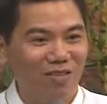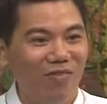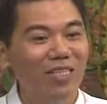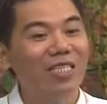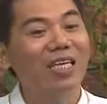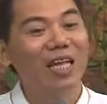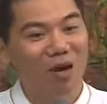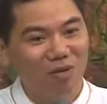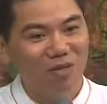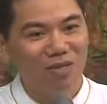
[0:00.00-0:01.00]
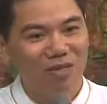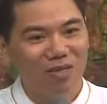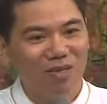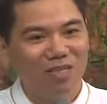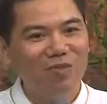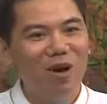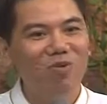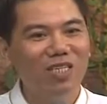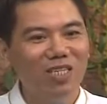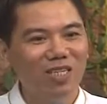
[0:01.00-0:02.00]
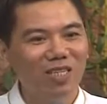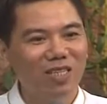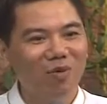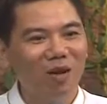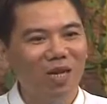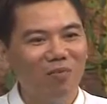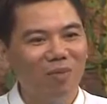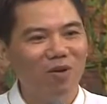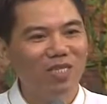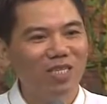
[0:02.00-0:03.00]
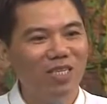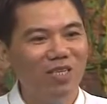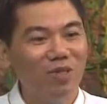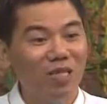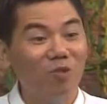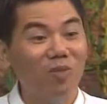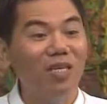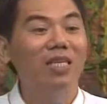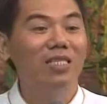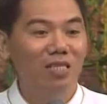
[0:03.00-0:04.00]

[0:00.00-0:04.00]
văn dĩ tải đạo. Chứ báo chí thì người ta quan niệm là báo chí thì truyền tải thông tin là